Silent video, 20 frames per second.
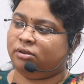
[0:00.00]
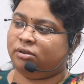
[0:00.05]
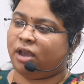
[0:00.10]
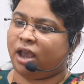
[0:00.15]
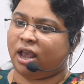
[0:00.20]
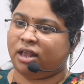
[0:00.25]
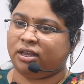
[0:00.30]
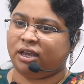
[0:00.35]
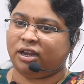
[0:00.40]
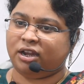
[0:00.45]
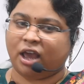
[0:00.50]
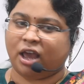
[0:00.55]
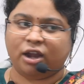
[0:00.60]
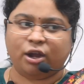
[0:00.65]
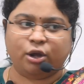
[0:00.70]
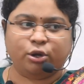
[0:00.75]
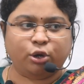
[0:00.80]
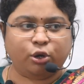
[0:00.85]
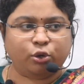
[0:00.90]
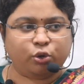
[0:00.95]
అందుకని
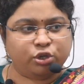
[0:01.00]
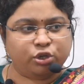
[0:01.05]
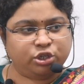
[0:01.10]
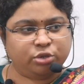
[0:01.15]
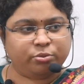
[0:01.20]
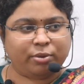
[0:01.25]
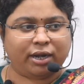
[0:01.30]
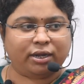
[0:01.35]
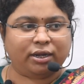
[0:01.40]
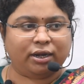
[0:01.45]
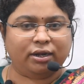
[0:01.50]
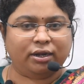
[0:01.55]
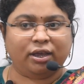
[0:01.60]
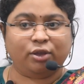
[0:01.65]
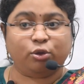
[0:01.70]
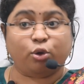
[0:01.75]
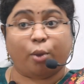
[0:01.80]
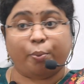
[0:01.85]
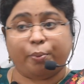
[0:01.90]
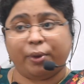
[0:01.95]
నాలంటి కొంచెం మాట్లాడినా
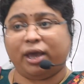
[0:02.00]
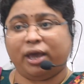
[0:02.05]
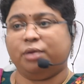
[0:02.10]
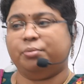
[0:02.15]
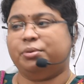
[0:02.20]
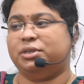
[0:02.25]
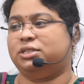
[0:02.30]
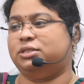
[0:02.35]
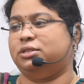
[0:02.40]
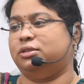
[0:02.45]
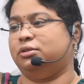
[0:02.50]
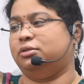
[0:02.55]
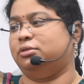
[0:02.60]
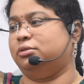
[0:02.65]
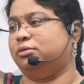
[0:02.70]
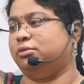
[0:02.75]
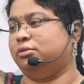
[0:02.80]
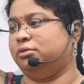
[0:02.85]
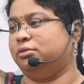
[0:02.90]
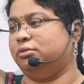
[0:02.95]
అది గొప్పగా అనిపిస్తుంది
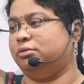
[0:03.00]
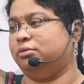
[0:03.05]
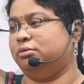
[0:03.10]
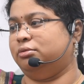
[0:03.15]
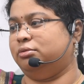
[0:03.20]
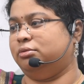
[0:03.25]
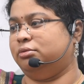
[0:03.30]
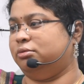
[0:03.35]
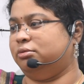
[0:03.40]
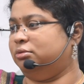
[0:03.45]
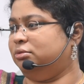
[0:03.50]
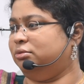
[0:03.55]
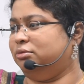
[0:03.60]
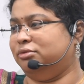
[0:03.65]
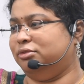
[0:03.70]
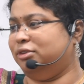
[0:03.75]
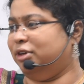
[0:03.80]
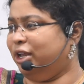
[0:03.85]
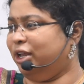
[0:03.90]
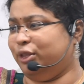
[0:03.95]

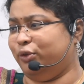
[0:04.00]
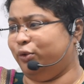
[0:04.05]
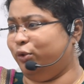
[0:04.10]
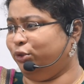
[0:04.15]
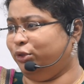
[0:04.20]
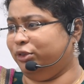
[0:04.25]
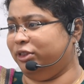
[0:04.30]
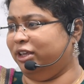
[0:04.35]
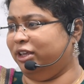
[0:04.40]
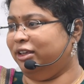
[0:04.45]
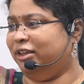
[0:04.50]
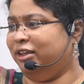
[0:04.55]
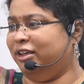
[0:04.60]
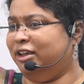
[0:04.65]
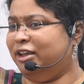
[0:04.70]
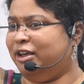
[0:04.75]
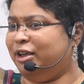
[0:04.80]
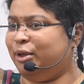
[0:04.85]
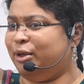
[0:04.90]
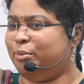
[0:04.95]
అర్థమవుతుందా
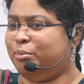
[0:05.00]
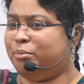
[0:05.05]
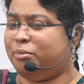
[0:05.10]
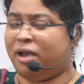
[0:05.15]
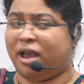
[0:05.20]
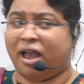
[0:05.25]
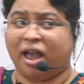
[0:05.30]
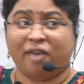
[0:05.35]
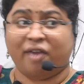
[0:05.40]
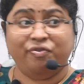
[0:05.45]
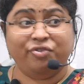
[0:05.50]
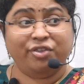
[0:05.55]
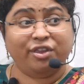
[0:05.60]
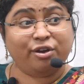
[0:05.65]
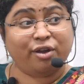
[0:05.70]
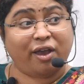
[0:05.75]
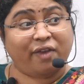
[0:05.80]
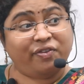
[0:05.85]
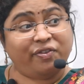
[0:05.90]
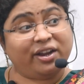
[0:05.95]
అందరూ
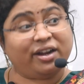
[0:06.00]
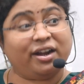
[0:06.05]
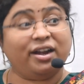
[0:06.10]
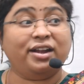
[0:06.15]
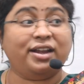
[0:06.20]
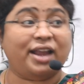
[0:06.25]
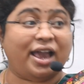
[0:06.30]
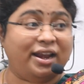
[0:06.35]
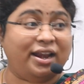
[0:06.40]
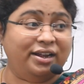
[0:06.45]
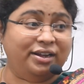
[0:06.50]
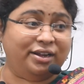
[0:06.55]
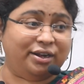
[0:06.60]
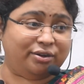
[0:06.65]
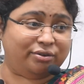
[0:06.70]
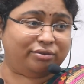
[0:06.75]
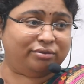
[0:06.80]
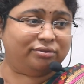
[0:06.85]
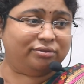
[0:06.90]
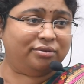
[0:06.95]
అందరికైనా టాలెంటెడ్
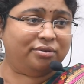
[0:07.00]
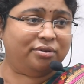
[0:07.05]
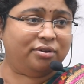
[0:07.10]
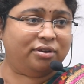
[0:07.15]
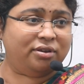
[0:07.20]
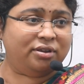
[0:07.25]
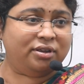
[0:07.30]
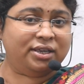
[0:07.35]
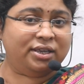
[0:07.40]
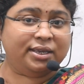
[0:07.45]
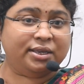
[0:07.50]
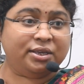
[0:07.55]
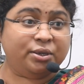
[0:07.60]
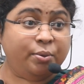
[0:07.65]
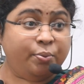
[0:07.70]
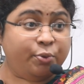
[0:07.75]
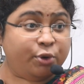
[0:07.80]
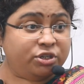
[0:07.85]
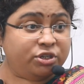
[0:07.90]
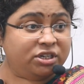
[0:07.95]

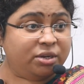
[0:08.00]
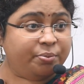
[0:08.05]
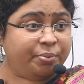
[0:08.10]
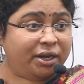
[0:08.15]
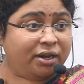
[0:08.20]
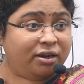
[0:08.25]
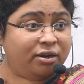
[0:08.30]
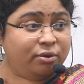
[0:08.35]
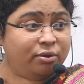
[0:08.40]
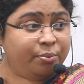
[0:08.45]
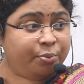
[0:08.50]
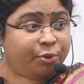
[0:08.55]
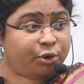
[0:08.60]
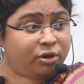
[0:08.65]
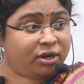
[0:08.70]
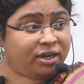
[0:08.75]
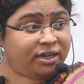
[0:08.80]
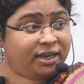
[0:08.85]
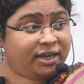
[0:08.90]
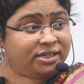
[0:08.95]
ఇప్పుడు వచ్చిన పిల్లలు
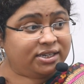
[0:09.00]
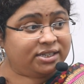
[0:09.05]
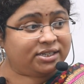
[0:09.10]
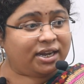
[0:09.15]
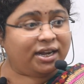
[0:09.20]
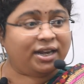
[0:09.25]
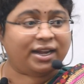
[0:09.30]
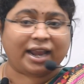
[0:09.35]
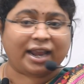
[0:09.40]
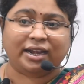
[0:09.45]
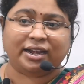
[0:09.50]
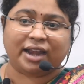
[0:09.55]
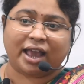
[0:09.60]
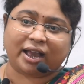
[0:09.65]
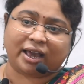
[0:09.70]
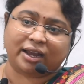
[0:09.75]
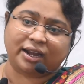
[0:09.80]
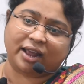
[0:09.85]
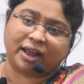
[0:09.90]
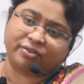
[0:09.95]
ఇప్పుడున్న టీచర్స్ కన్నా టాలెంట్
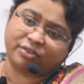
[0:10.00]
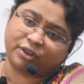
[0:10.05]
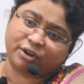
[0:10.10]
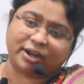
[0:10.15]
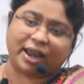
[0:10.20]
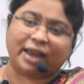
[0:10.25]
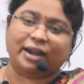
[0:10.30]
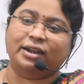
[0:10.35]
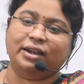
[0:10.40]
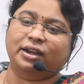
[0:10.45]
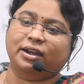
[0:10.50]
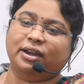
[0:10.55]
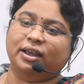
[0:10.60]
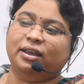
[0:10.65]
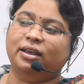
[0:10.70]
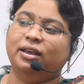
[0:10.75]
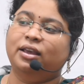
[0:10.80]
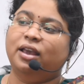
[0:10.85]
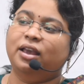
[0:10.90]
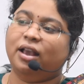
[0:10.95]
నాకన్నా అందరూ టాలెంటెడే
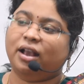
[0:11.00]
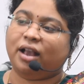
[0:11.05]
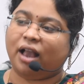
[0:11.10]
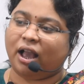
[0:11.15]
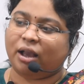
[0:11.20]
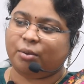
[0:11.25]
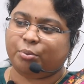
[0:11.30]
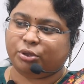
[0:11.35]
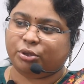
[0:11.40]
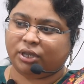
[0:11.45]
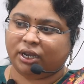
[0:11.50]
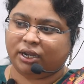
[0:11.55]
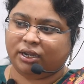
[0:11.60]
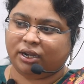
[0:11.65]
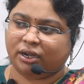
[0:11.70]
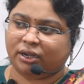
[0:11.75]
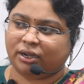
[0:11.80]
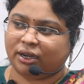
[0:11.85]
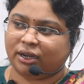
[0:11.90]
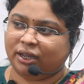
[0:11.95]
కాకపోతే
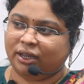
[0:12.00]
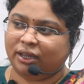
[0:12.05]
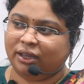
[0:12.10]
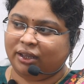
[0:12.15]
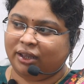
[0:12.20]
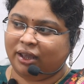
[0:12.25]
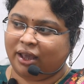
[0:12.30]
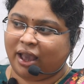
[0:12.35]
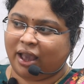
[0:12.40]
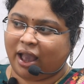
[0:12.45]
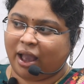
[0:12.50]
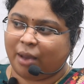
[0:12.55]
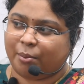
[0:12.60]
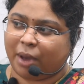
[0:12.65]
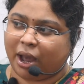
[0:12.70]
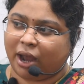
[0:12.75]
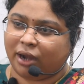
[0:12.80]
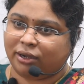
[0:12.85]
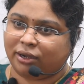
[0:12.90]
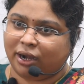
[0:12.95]
ఏంటంటే ఆ
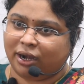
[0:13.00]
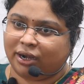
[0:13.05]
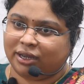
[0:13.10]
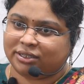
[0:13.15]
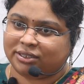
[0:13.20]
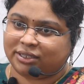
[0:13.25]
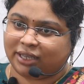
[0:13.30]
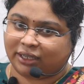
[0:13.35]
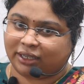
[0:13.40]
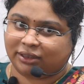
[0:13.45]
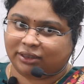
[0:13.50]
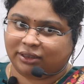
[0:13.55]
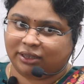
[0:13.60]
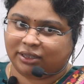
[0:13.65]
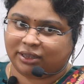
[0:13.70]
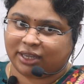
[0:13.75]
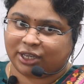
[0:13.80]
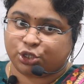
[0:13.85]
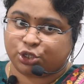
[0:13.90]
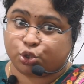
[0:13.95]
మాట్లాడే శక్తి
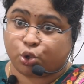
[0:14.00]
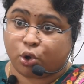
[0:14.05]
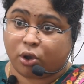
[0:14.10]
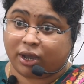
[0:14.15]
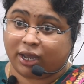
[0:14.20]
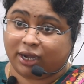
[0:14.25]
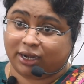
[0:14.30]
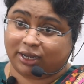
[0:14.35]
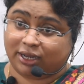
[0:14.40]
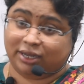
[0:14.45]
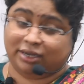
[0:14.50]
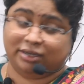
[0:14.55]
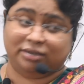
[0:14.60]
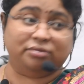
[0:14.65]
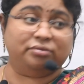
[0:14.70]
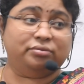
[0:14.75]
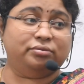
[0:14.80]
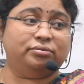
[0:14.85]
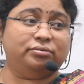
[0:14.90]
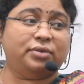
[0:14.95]
తెచ్చుకోగలగాలి
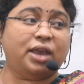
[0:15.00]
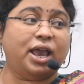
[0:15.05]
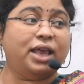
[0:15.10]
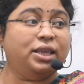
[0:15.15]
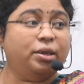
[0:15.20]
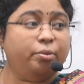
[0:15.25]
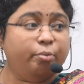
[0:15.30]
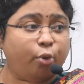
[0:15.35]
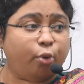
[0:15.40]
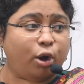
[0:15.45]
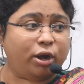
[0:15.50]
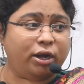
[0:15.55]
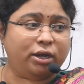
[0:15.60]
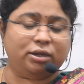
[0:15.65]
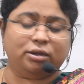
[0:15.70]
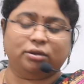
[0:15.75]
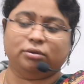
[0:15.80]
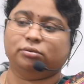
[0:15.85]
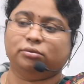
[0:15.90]
అది ఇంపార్టెంట్